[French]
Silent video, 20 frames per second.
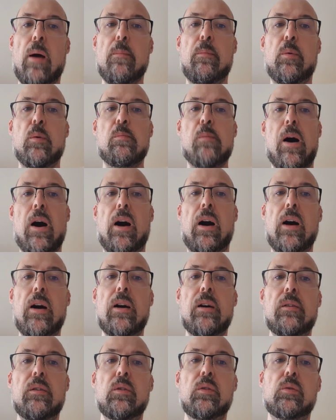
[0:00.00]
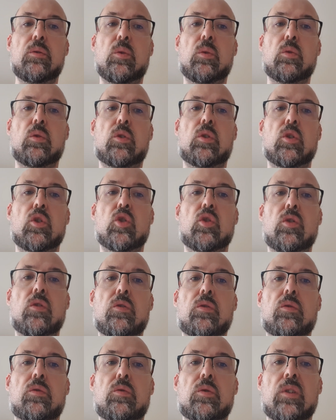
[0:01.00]
un peu para, donc je
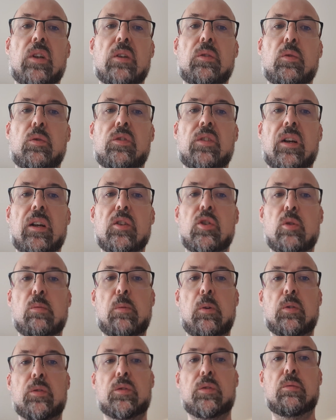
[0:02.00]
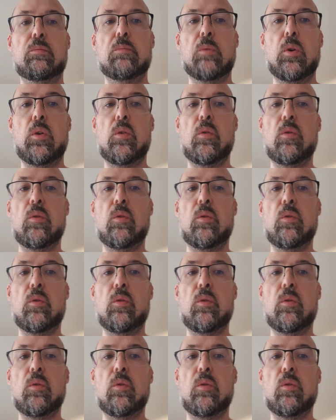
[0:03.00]
vous annoncerai je pense une bonne